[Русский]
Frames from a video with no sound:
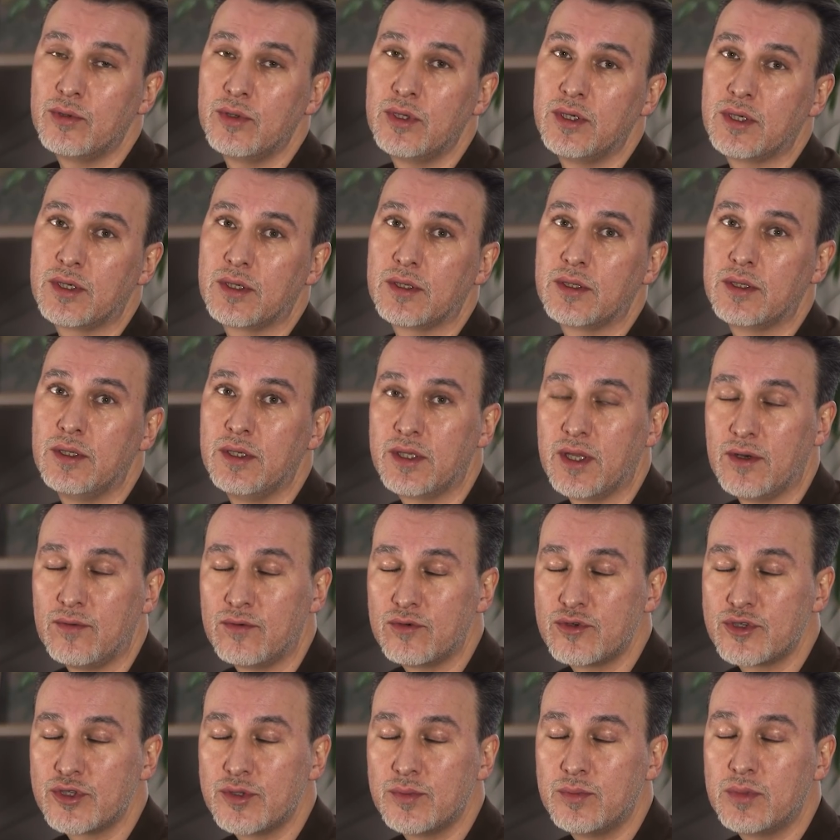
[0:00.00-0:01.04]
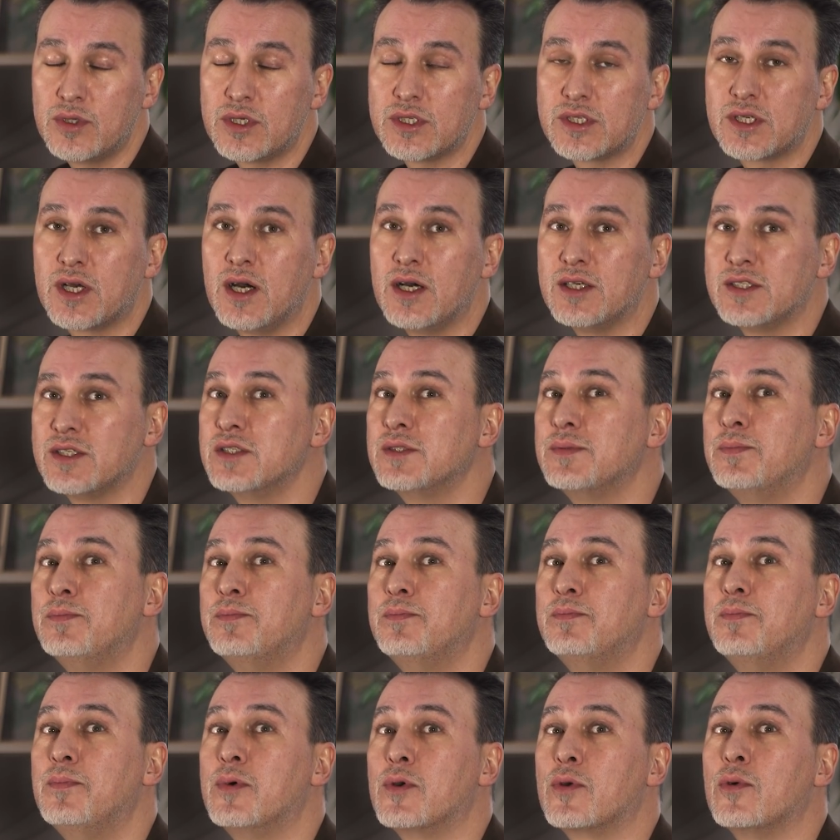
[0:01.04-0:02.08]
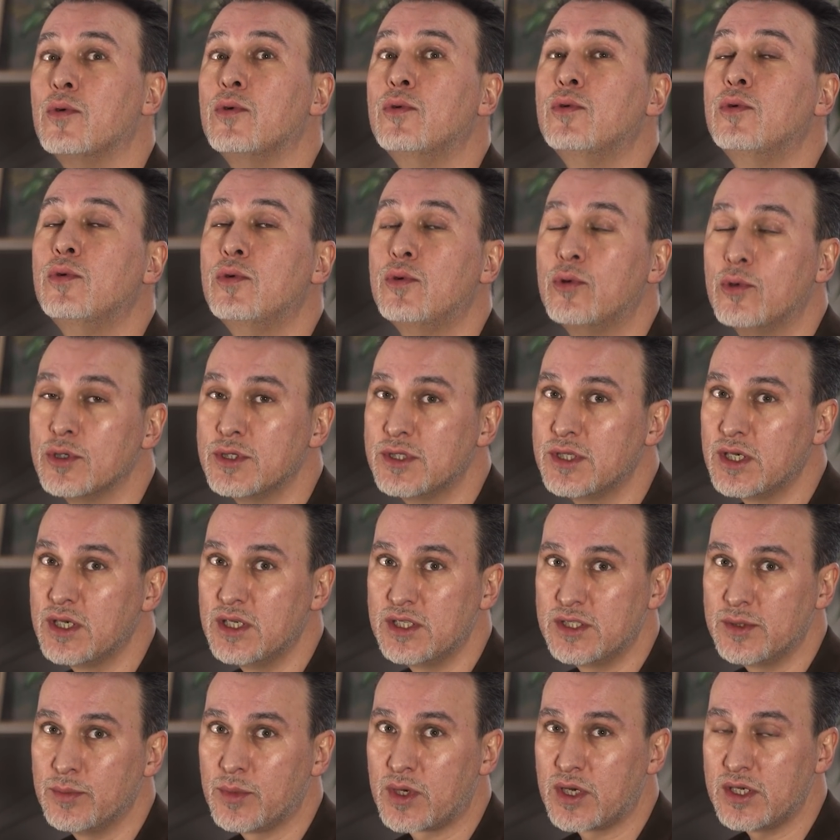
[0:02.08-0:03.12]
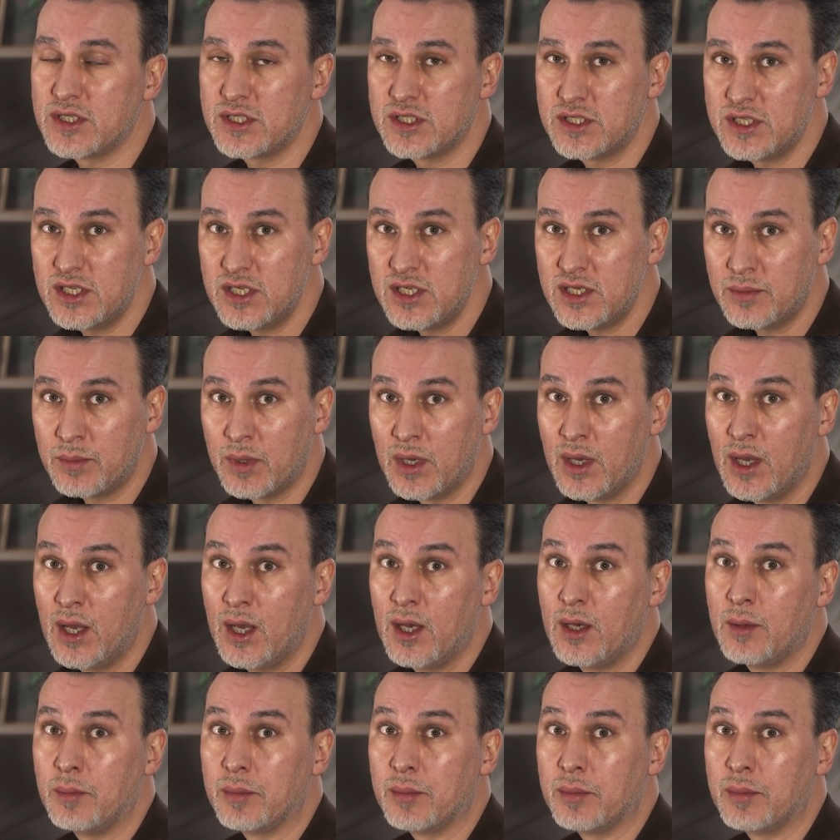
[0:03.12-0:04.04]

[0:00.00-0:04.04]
ролик для того, чтобы рассказать про уход за этим растением,